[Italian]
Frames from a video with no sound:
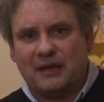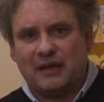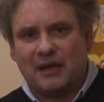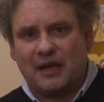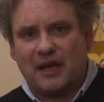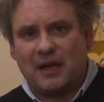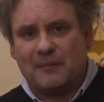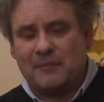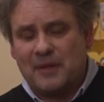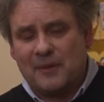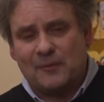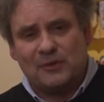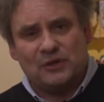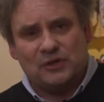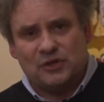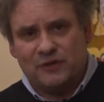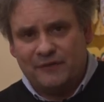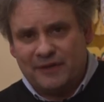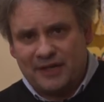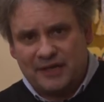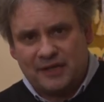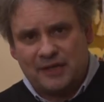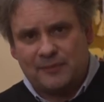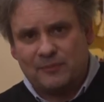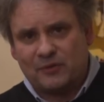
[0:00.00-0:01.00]
abbiamo il
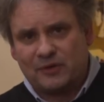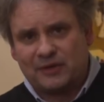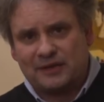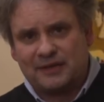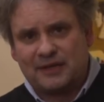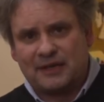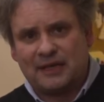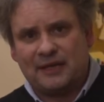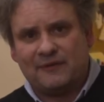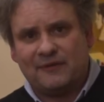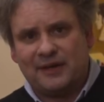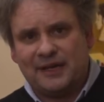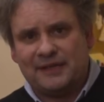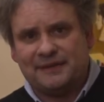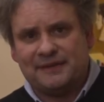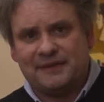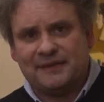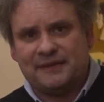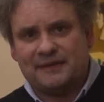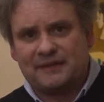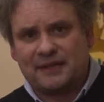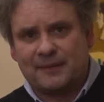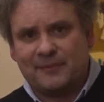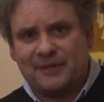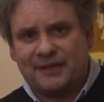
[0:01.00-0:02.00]
dovere di portarla avanti,
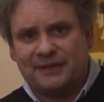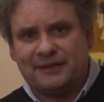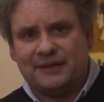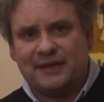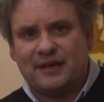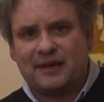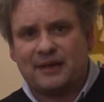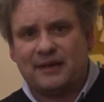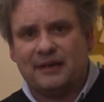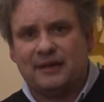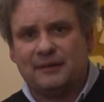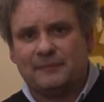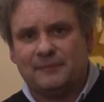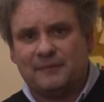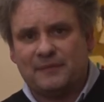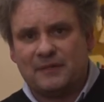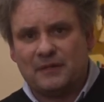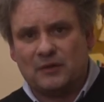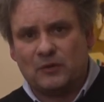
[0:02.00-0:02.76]
di tramandarla.